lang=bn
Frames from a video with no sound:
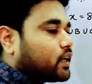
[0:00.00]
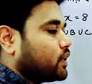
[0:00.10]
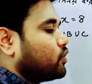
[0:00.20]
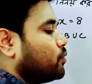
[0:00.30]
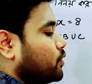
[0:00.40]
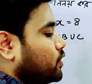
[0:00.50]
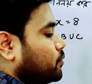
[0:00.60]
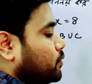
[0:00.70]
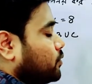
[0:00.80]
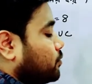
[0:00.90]
বা কাকে কমন
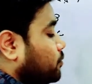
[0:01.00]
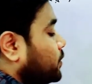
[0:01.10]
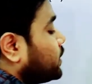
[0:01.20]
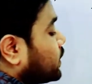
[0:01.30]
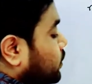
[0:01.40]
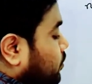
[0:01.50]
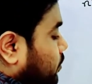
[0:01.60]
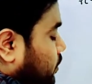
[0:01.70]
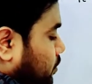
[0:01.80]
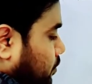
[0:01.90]
নিব বি কে
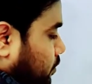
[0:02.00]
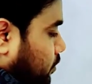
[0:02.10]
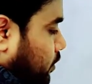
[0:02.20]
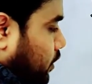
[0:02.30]
কমন নিব